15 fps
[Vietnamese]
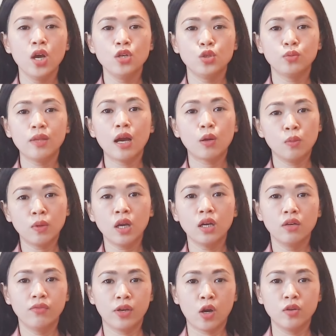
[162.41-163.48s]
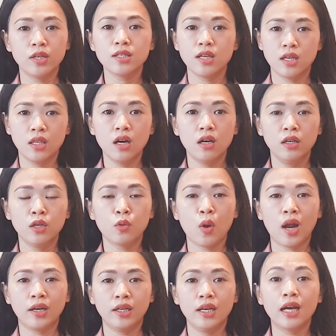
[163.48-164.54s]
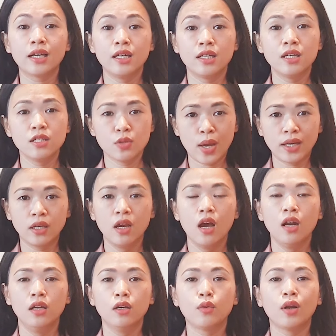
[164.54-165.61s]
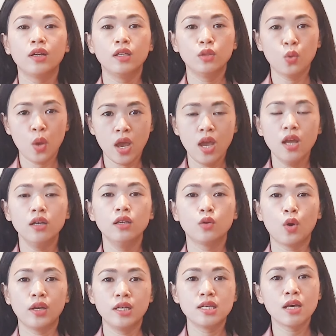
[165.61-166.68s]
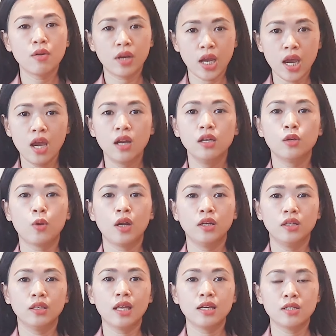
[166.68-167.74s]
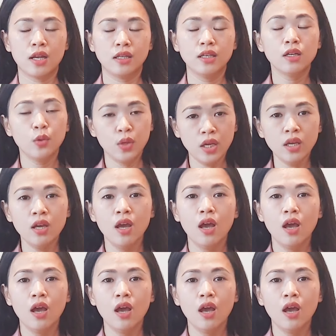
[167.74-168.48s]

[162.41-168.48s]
chúng ta cũng cần phải có những giấy tờ liên quan đến đăng ký kinh doanh liên quan đến thuế liên quan đến sao kê liên quan đến tài sản tích lũy